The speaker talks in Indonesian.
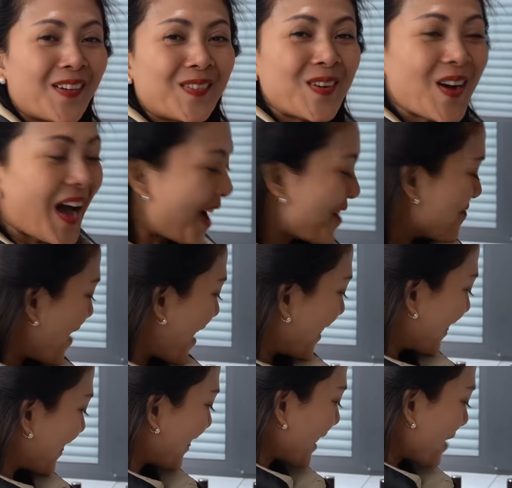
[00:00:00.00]
Wah,
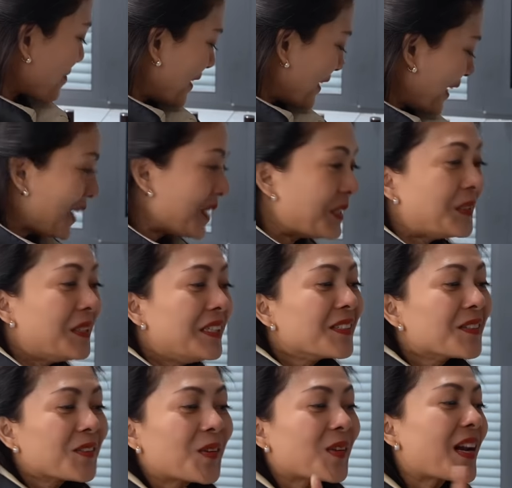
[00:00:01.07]
mantap ini
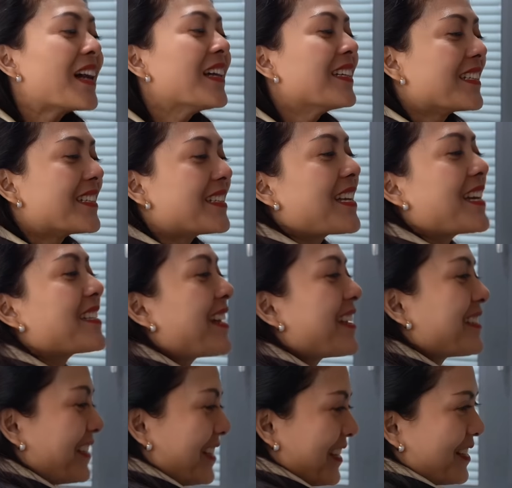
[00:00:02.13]
kurang
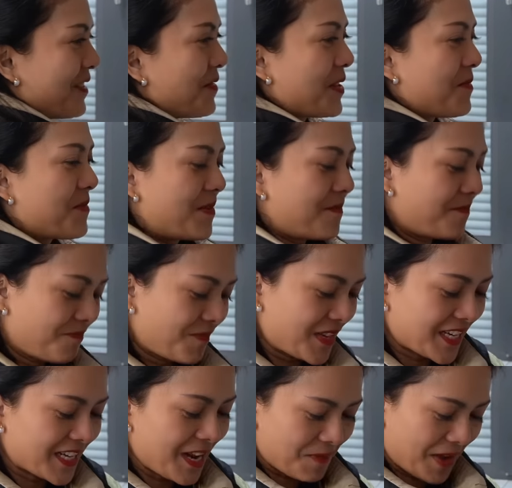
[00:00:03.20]
sasa sedikit teman-teman
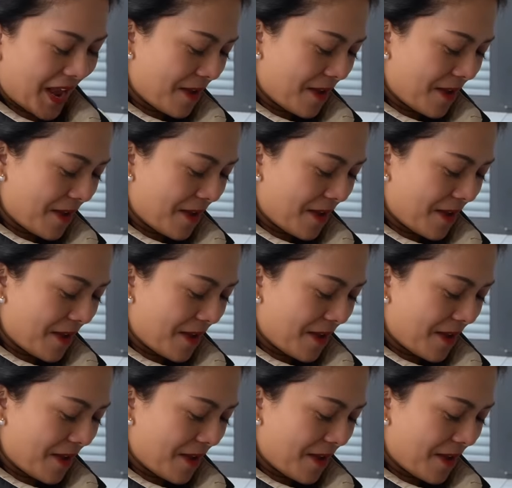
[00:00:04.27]
penyedap